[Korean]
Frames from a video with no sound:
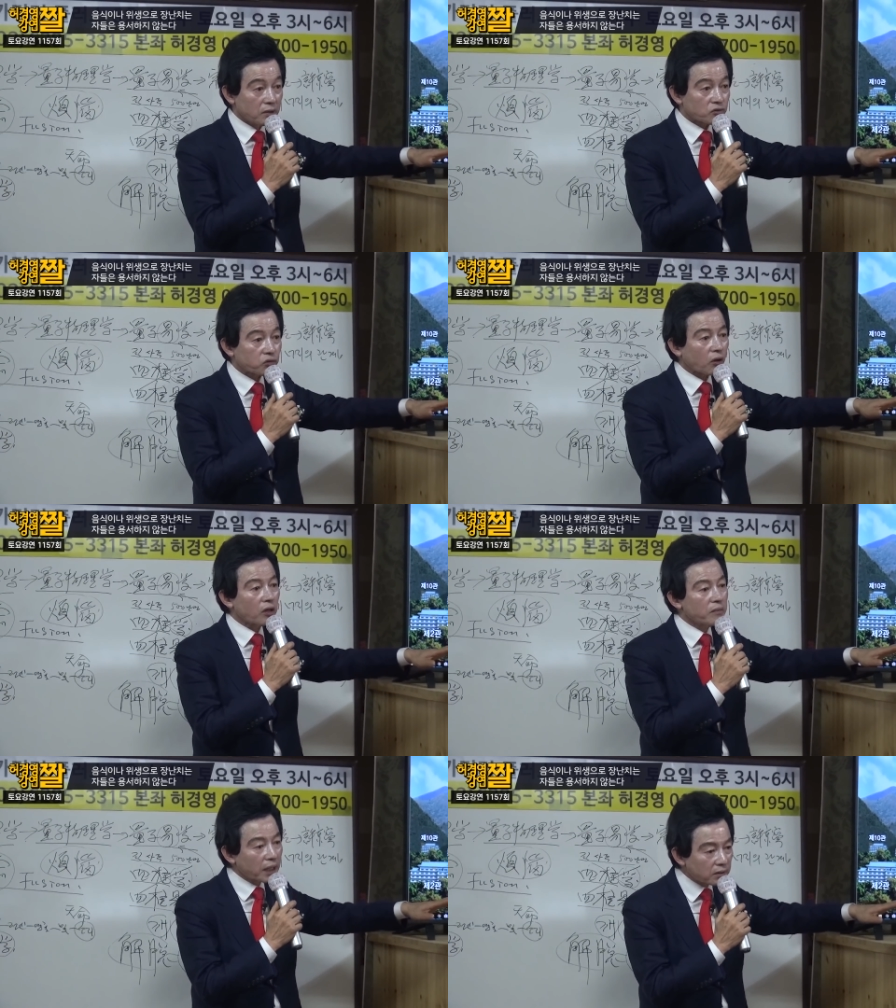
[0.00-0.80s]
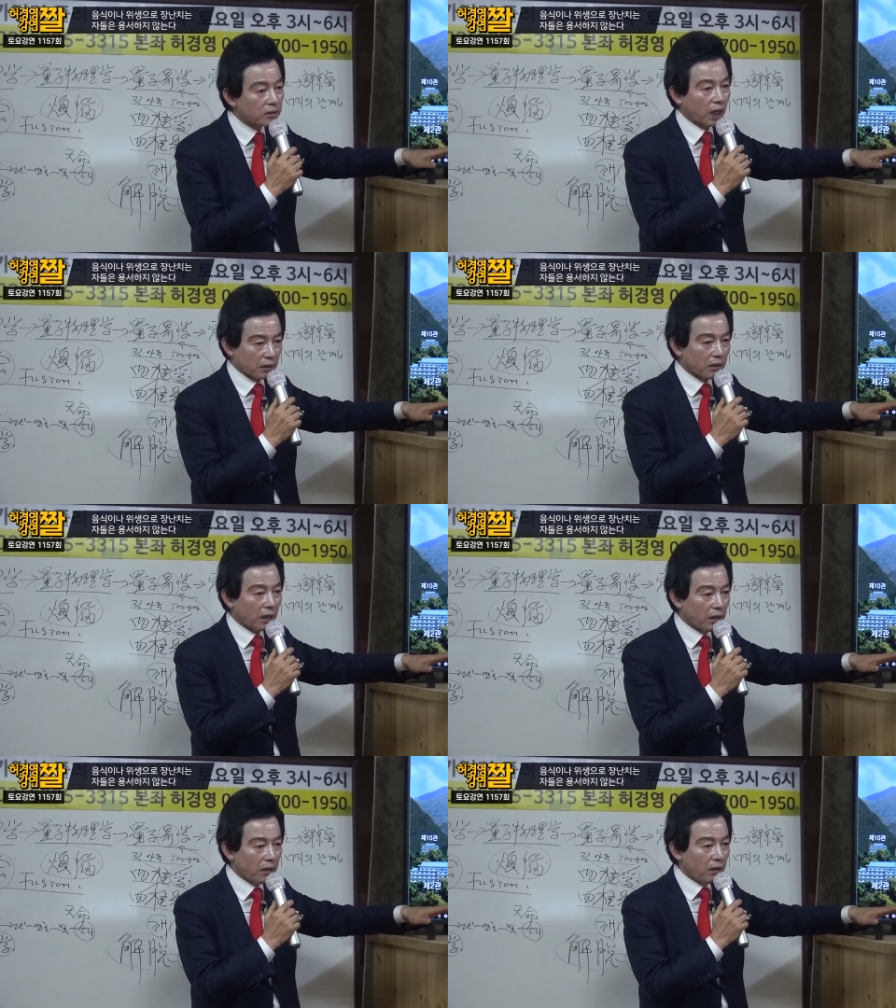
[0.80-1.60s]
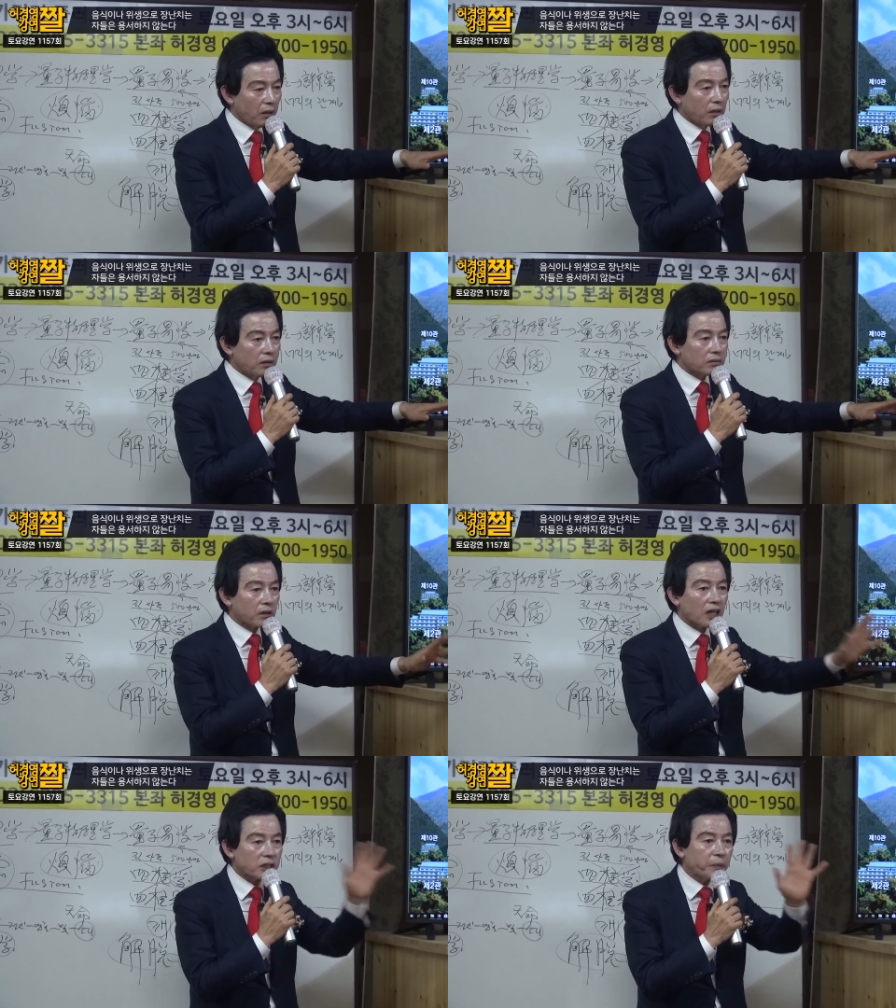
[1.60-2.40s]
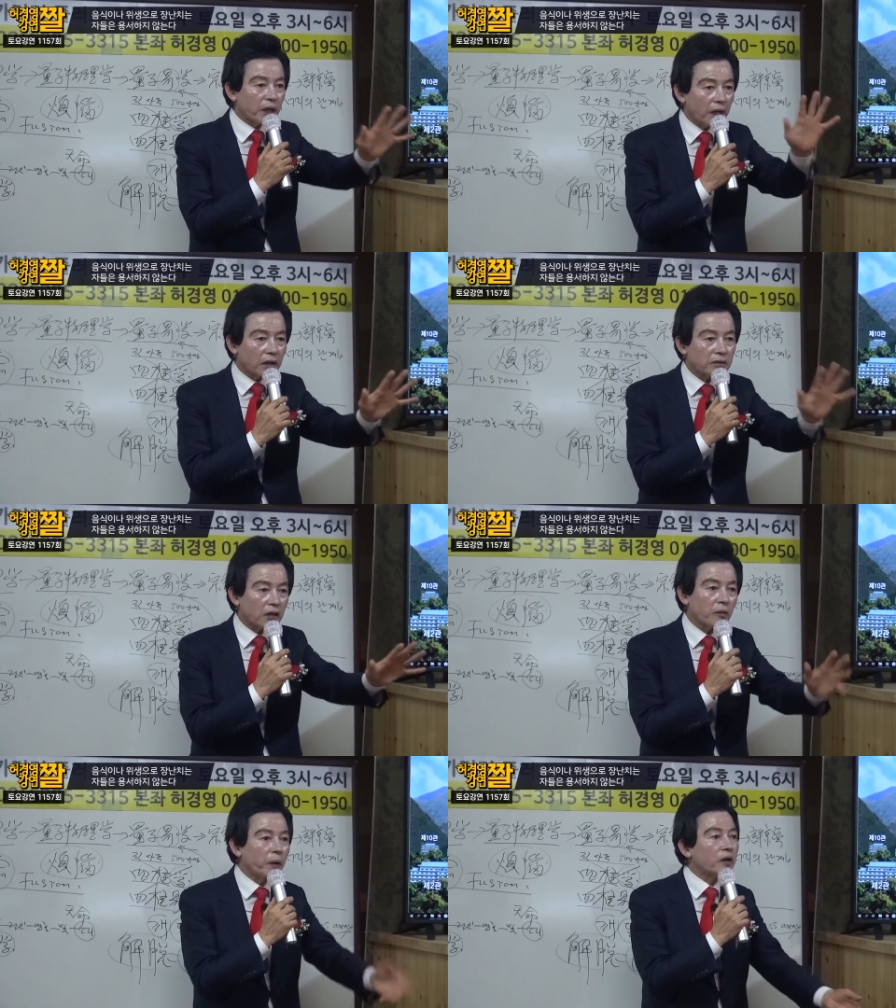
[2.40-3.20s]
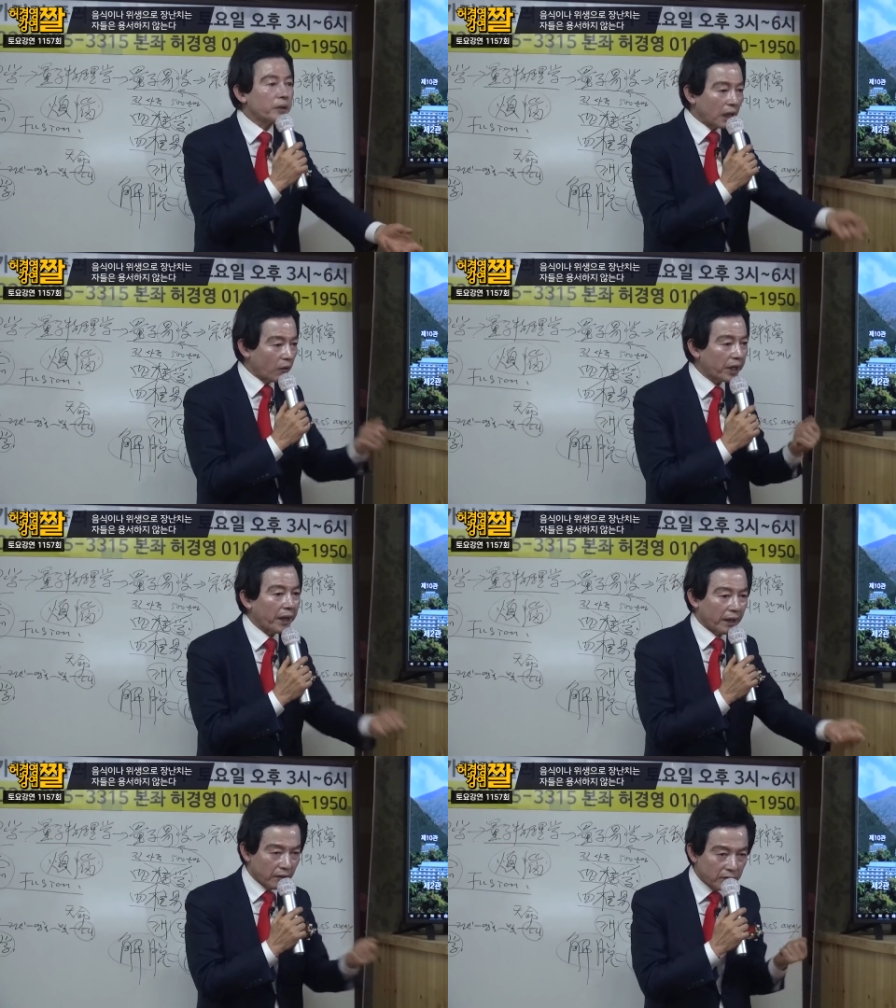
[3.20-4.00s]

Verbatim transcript: 수도가 얼마나 들어가는가. 다섯 번 헹건데도 버금이 나오네.